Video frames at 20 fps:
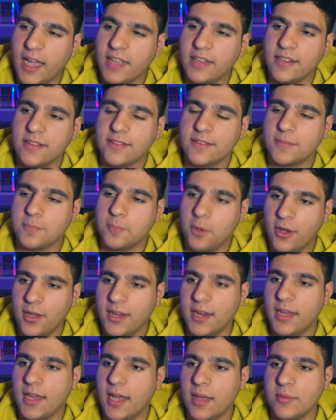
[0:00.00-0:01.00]
einen
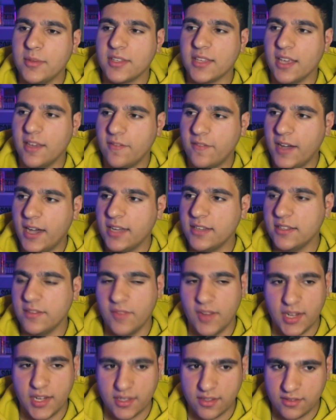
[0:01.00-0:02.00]
Spoiler habe ich erfahren,
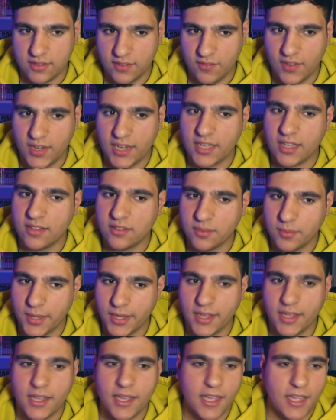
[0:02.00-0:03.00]
den will ich, den will ich jetzt
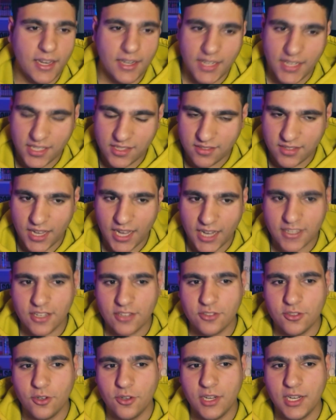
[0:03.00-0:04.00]
aber nicht sagen
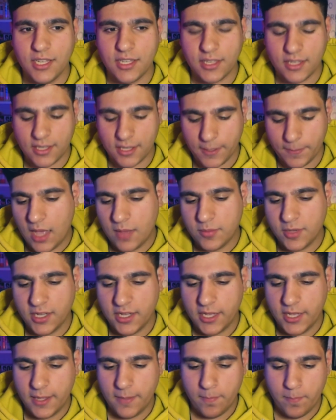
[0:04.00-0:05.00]
natürlich.
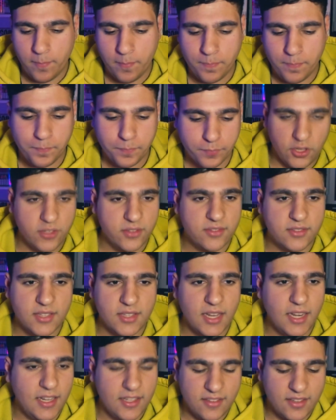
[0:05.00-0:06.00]
Aber ähm,
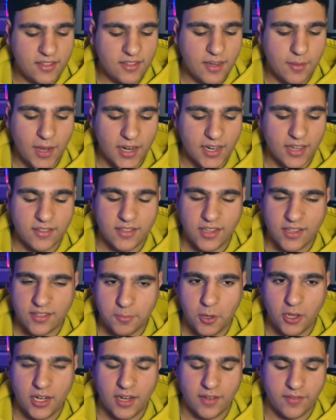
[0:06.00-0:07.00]
sonst lese ich den Manga sehr
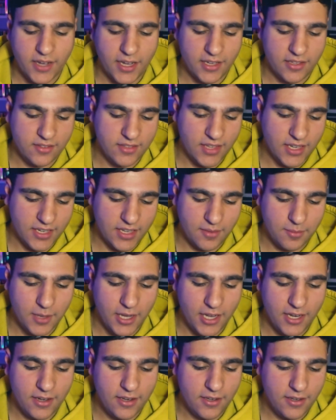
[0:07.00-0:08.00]
spoilerfrei, sag ich
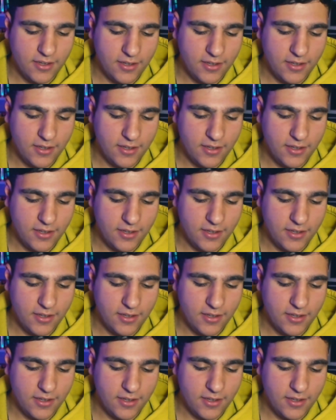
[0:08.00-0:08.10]
mal.